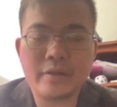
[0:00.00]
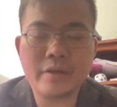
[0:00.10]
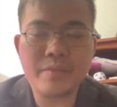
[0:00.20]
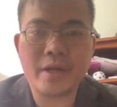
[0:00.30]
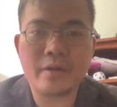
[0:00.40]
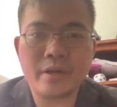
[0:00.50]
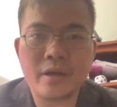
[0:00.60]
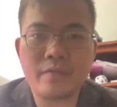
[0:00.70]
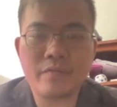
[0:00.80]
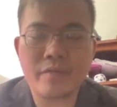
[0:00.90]
tiếp nhận
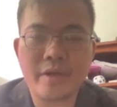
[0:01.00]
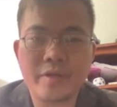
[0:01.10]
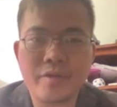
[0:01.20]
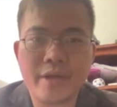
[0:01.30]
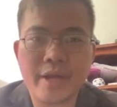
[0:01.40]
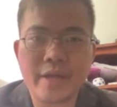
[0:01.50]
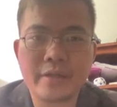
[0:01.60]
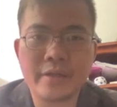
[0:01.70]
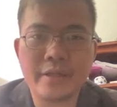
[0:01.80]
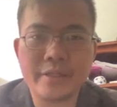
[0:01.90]
đơn và điều tra
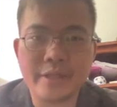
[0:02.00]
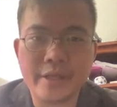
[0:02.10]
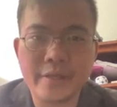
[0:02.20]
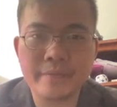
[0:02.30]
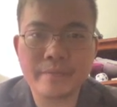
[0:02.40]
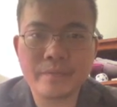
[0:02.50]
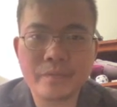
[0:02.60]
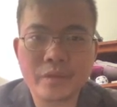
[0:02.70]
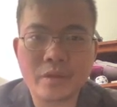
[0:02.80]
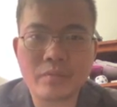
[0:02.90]
nghệ sĩ
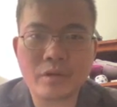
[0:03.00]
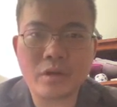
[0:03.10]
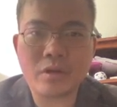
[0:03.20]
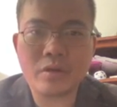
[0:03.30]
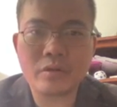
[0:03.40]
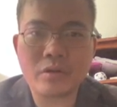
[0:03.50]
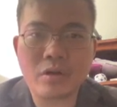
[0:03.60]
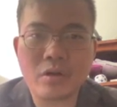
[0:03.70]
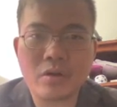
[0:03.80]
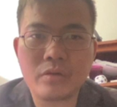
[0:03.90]
trong đó
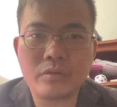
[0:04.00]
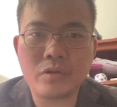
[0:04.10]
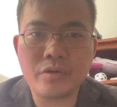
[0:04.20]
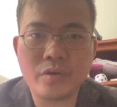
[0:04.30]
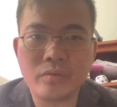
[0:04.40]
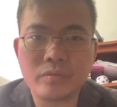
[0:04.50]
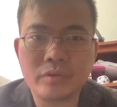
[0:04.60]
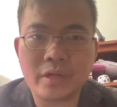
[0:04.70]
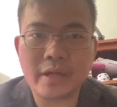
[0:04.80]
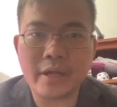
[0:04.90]
có nội dung
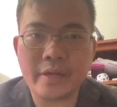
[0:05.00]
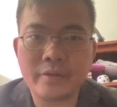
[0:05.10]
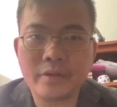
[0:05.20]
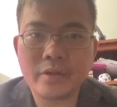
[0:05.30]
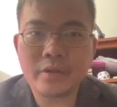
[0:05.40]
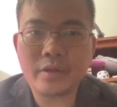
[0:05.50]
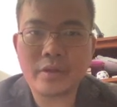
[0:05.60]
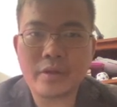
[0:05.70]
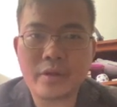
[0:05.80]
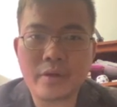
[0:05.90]
là
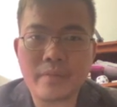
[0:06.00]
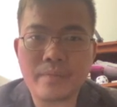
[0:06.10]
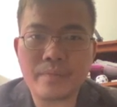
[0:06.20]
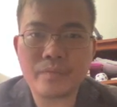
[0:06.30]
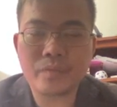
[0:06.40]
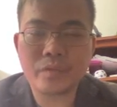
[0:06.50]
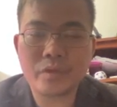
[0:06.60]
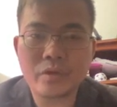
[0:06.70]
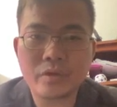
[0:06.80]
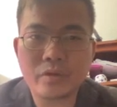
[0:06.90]
uh,
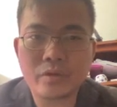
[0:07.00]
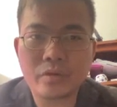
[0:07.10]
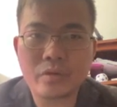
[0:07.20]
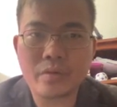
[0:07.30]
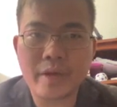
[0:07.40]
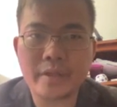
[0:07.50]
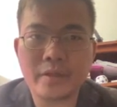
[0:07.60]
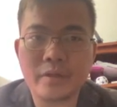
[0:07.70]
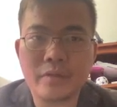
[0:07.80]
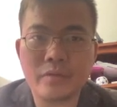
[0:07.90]
công an
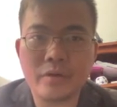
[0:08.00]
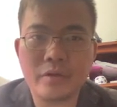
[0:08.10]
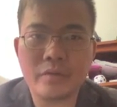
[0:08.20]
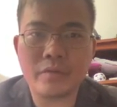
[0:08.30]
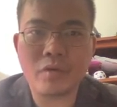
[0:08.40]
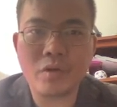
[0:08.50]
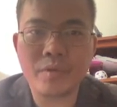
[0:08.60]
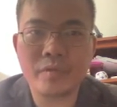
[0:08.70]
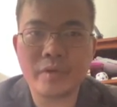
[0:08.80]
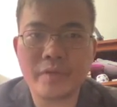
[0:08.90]
ờ, thành phố Hồ Chí
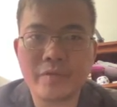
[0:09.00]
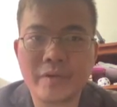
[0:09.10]
Minh và văn